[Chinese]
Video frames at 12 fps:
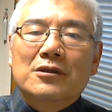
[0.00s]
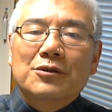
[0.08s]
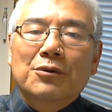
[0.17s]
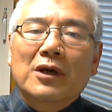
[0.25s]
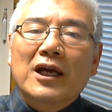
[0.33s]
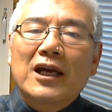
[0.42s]
使
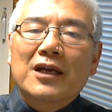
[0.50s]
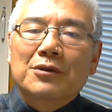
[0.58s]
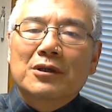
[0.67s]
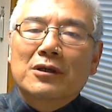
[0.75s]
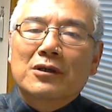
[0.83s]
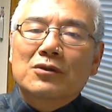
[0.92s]
用汉语
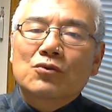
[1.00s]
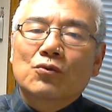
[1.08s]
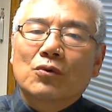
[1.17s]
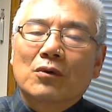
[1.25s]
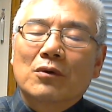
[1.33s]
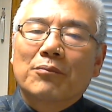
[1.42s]
的人
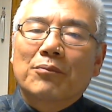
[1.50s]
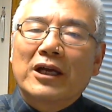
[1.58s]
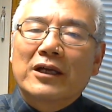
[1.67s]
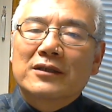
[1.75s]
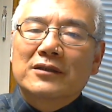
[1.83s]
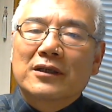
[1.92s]
数
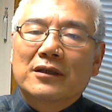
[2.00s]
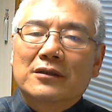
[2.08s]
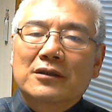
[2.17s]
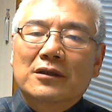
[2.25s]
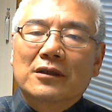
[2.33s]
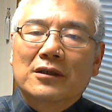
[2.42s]
排在
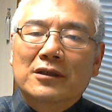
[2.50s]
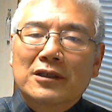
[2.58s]
这个